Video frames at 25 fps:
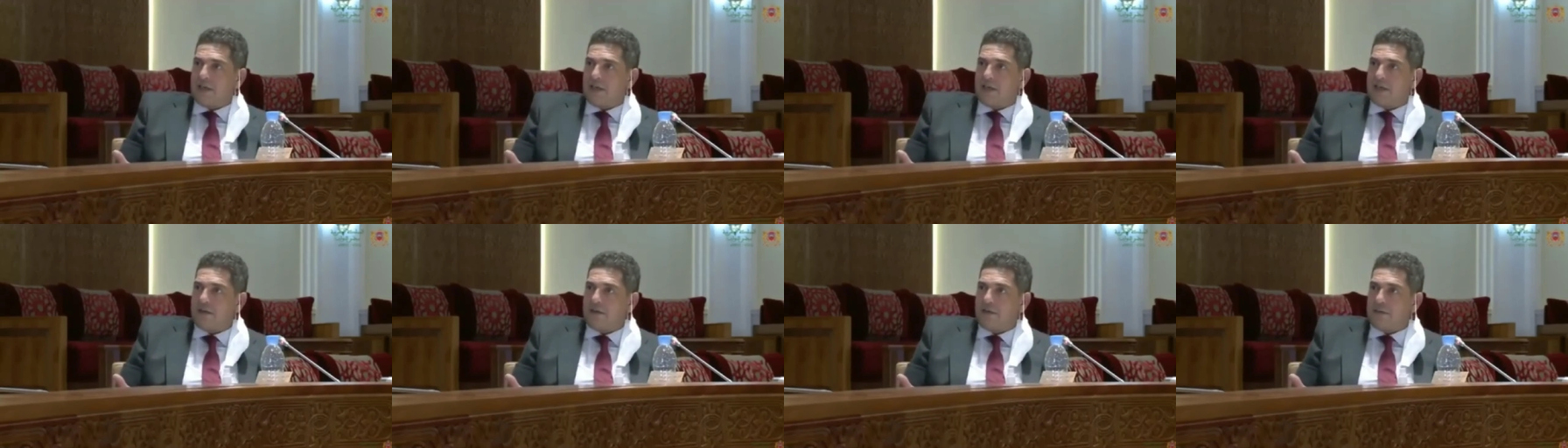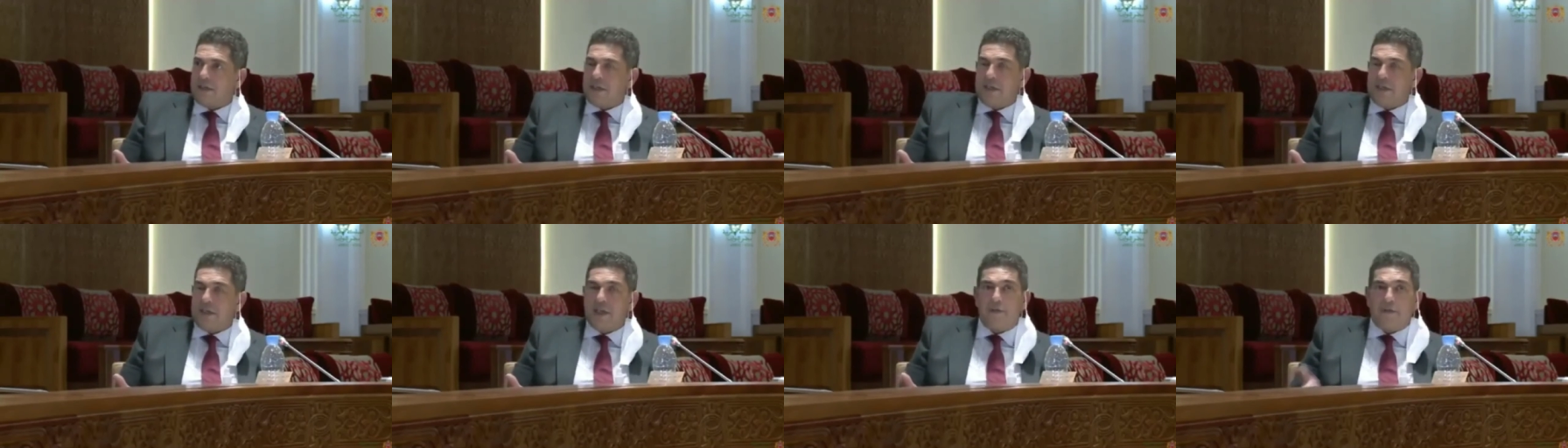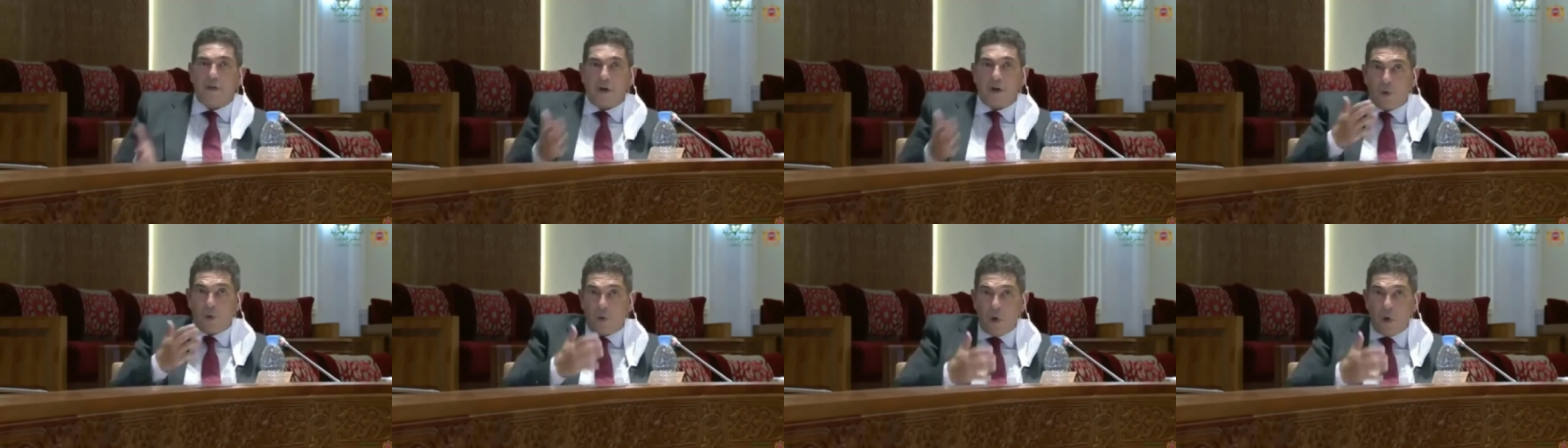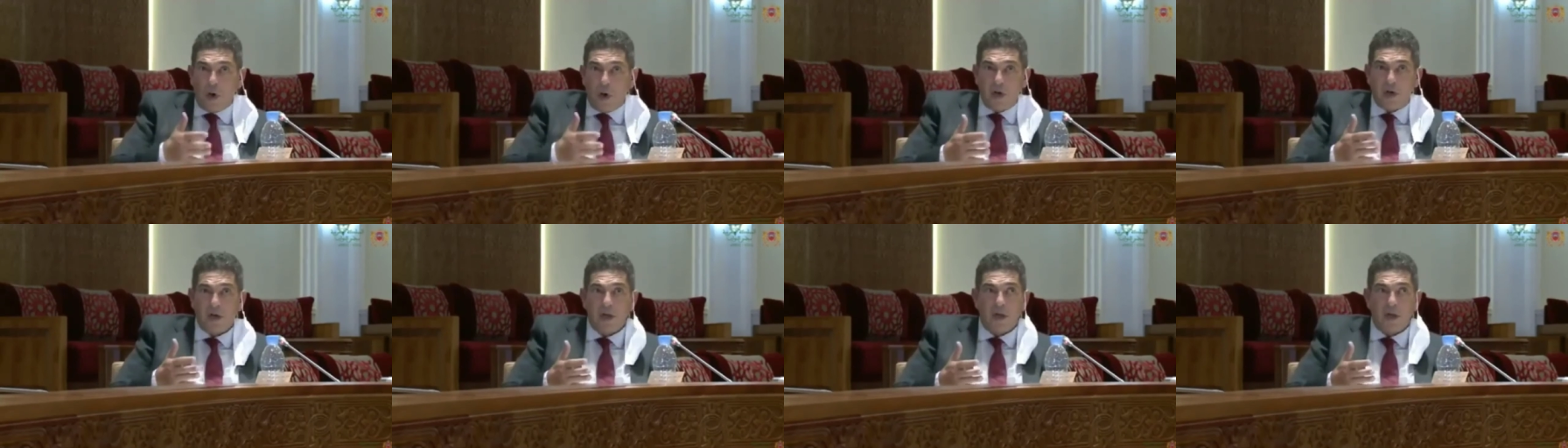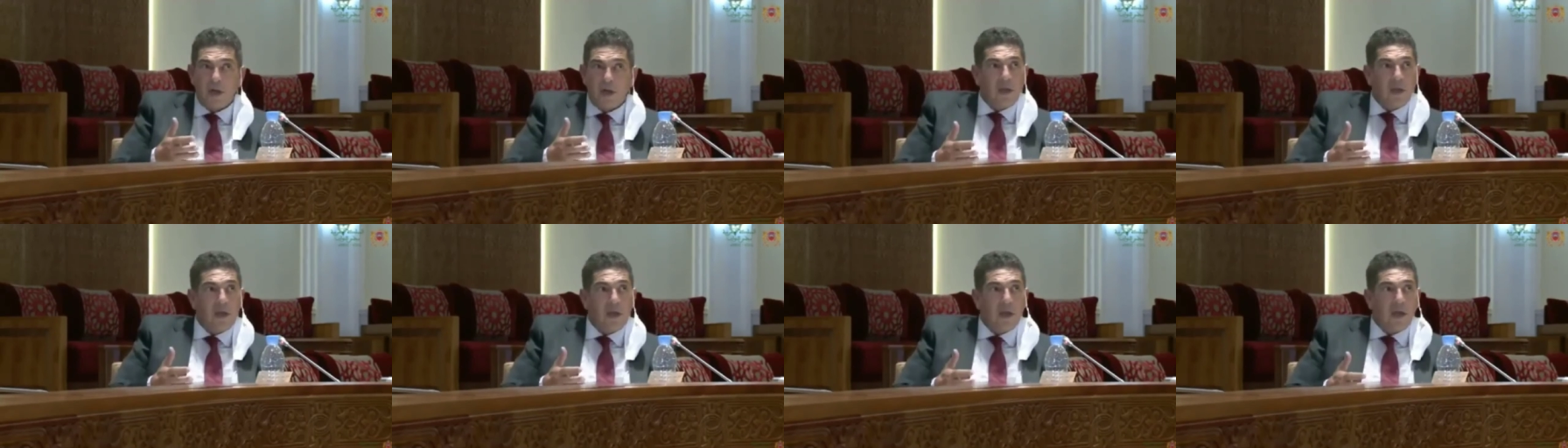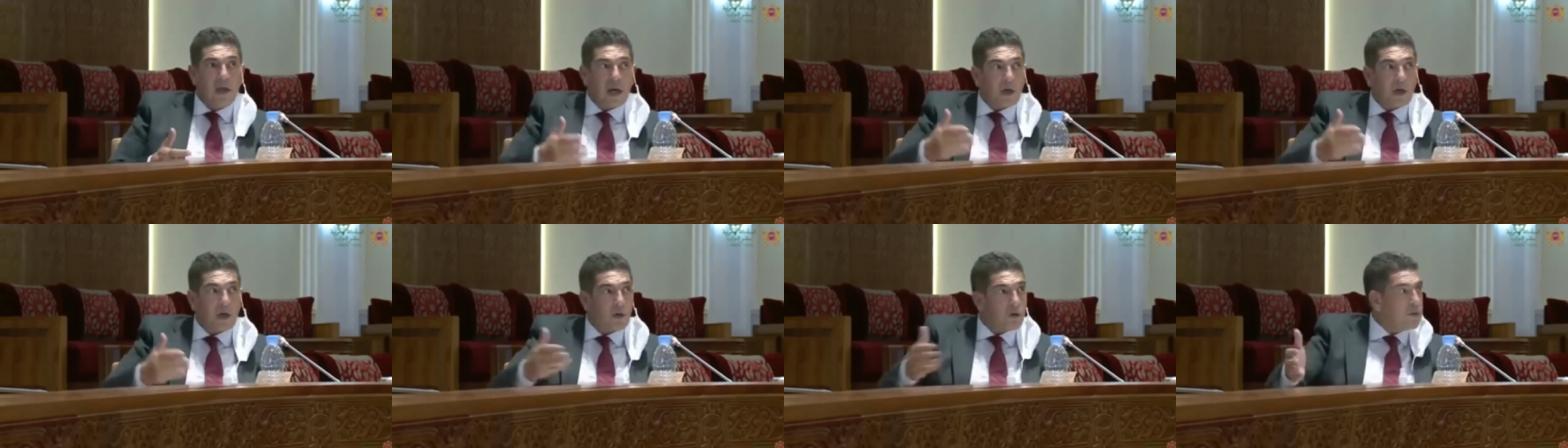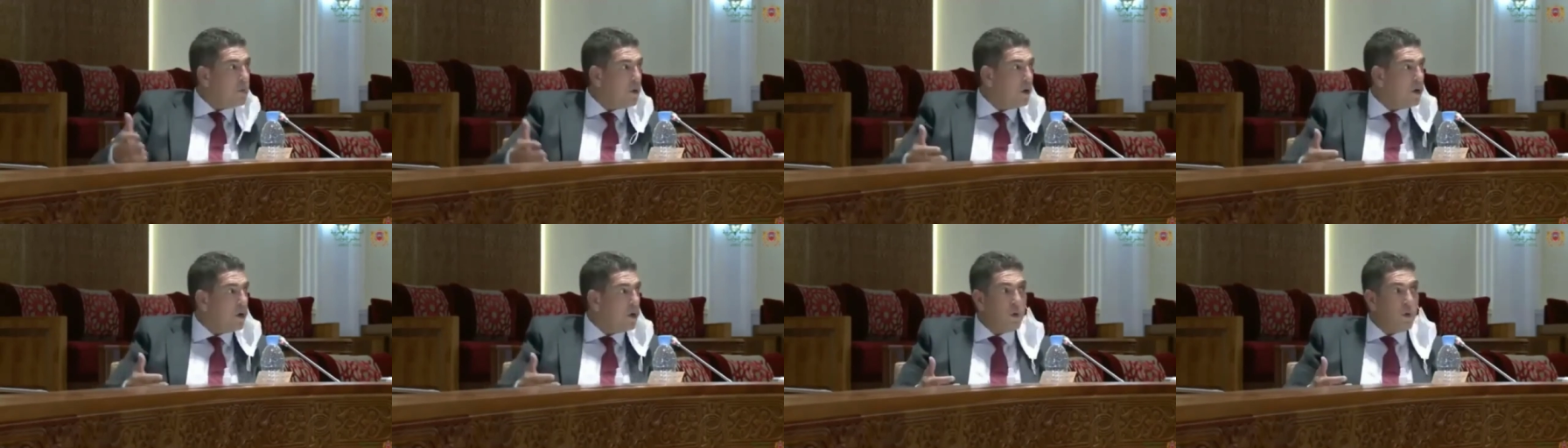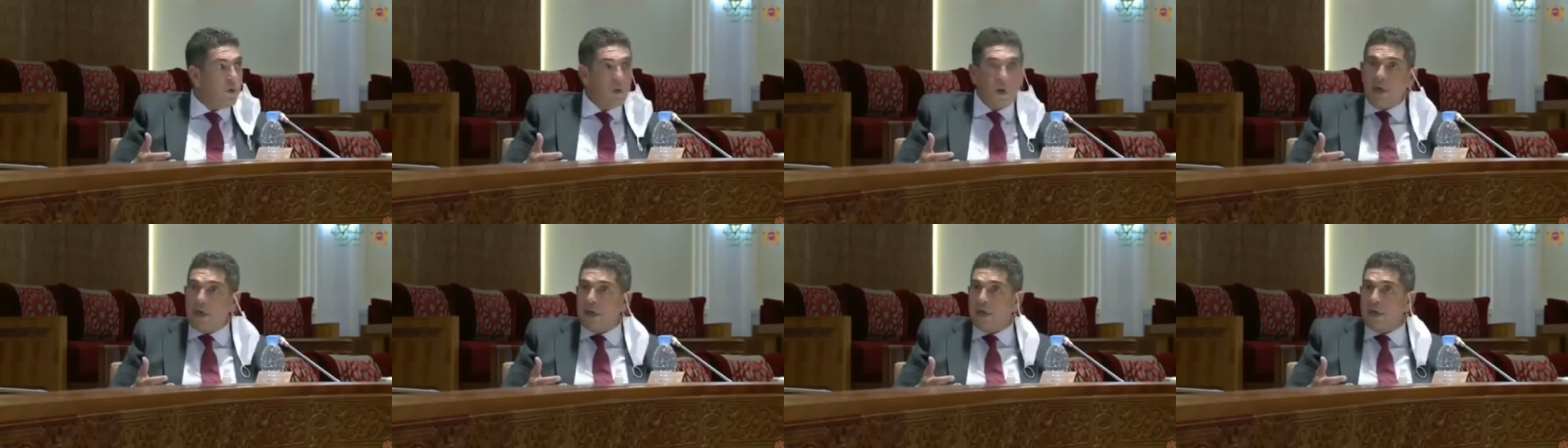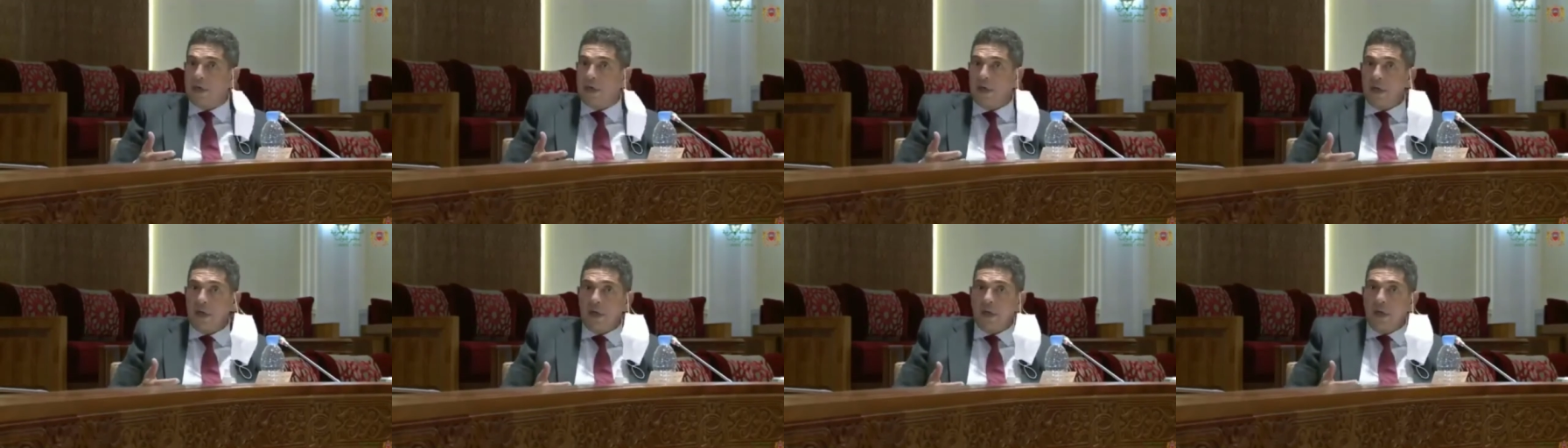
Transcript: فهمتيني في الاول راه الاسبوع الاول